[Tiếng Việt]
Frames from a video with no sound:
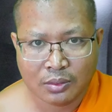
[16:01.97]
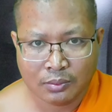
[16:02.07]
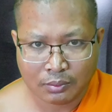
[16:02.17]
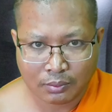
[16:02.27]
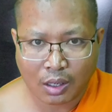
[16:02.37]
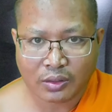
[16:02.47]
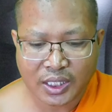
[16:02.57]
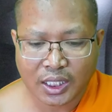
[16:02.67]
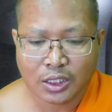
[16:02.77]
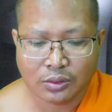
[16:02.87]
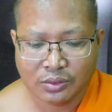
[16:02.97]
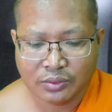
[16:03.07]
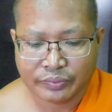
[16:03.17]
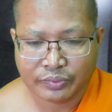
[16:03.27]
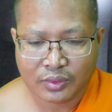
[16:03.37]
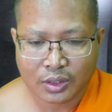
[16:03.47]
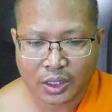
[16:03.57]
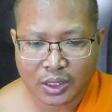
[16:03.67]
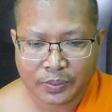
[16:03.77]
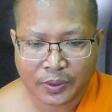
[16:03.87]
một dạng nụ
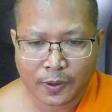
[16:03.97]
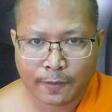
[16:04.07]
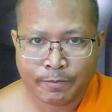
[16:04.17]
đó nếp bó